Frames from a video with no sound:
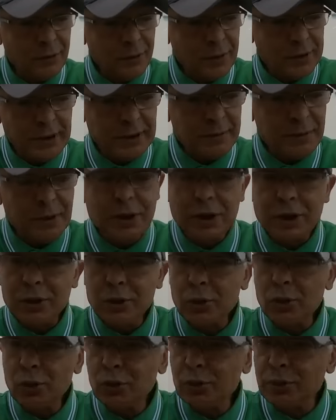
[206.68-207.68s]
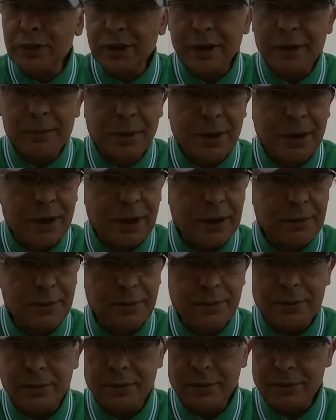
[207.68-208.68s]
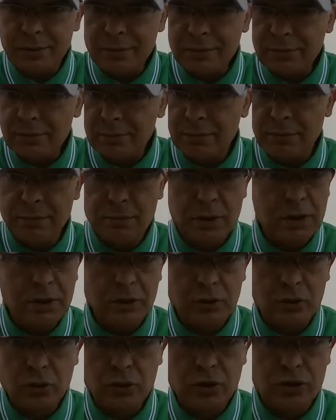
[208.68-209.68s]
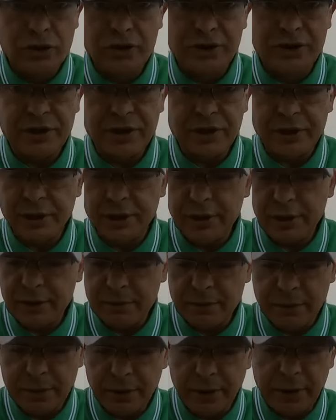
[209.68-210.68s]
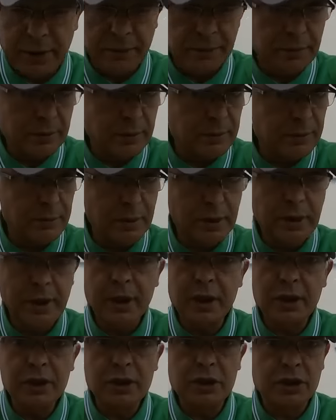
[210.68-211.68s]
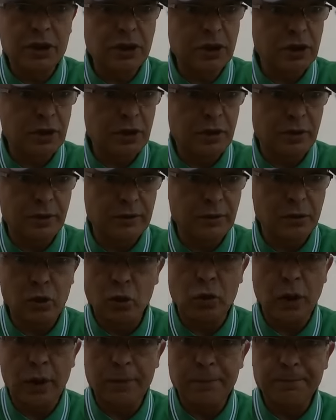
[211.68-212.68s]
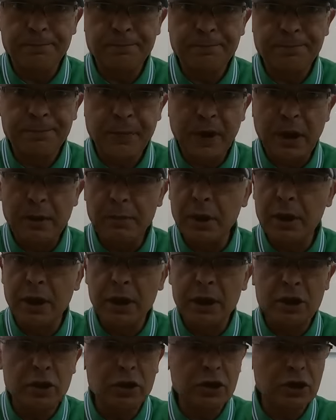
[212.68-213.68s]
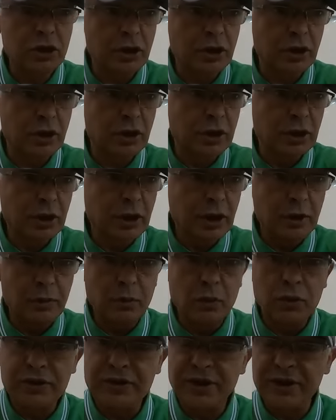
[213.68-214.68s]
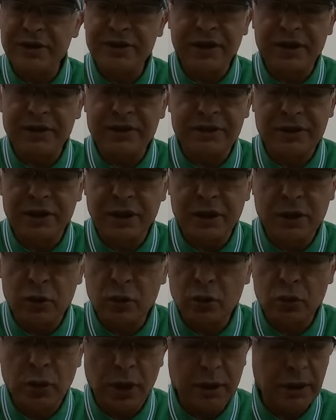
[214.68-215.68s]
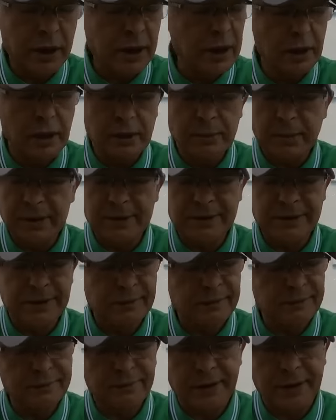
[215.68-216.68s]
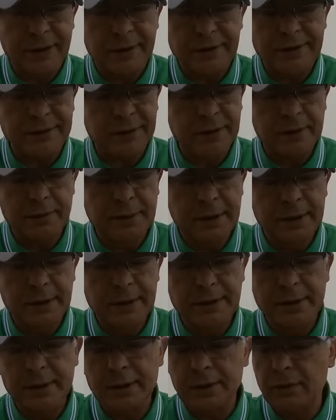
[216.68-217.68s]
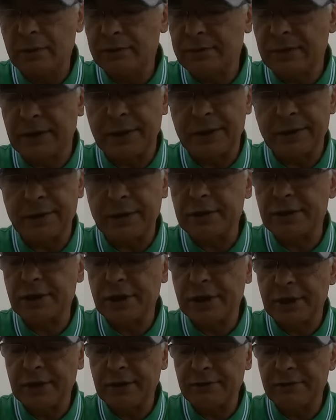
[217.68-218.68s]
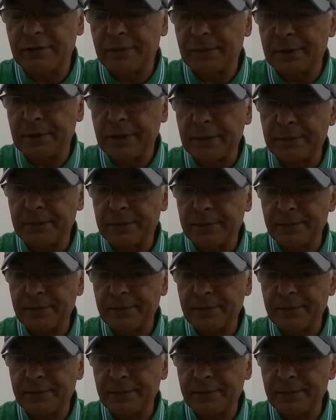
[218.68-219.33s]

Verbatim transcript: وديما كيقولوا بان المغرب ما عندوش سياده المغرب ما كاينش آه، دوله ما كاينش المؤسسات آه، ديال الدوله كاين المخزن فقط الملك فقط هادشي اللي كاين في المغرب